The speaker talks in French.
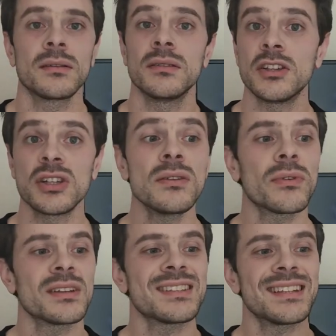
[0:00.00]
Des
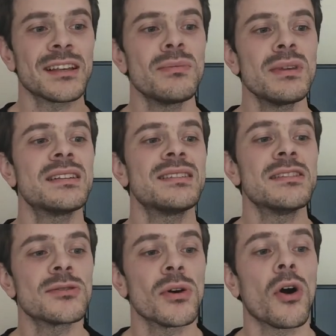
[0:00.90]
chiffres
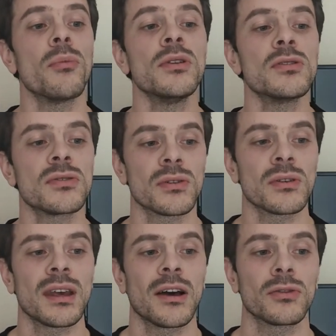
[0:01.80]
5600 en
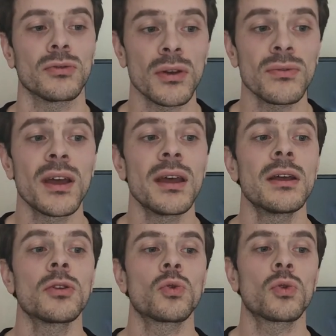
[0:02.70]
1949,
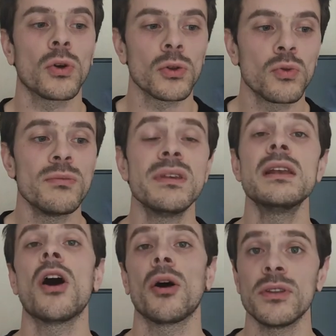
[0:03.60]
38
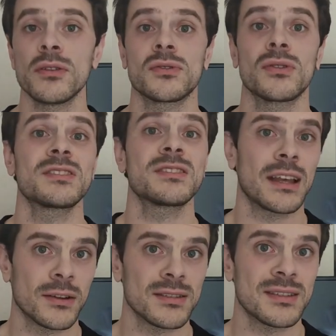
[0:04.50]
000 en
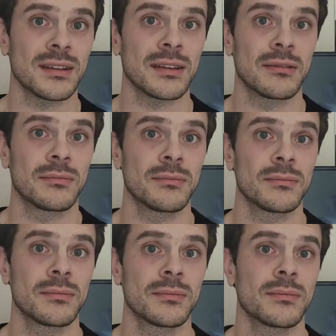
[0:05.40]
1955.
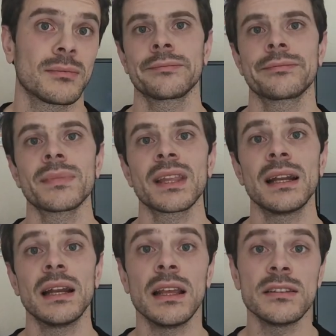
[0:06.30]

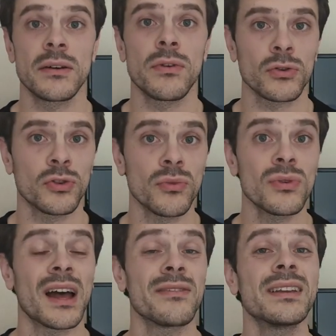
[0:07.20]
Les
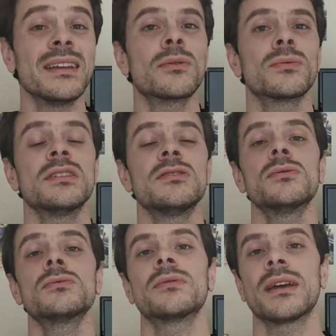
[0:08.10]
avortements avec des
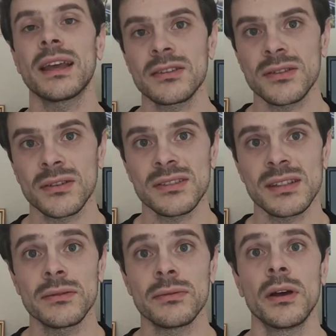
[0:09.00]
conditions
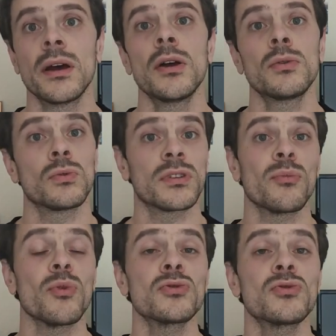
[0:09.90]
extensives,
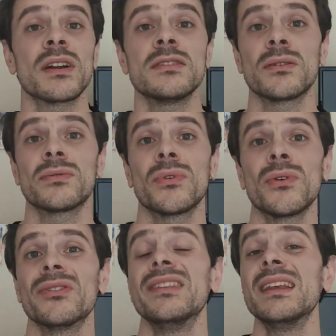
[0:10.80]
notamment sur les
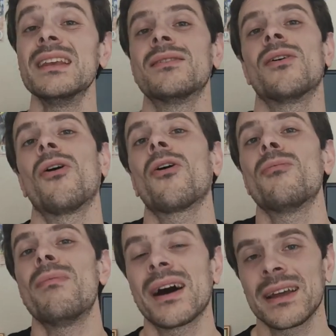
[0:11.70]
enfants nés hors
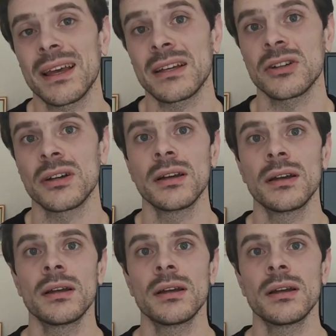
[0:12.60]
mariage.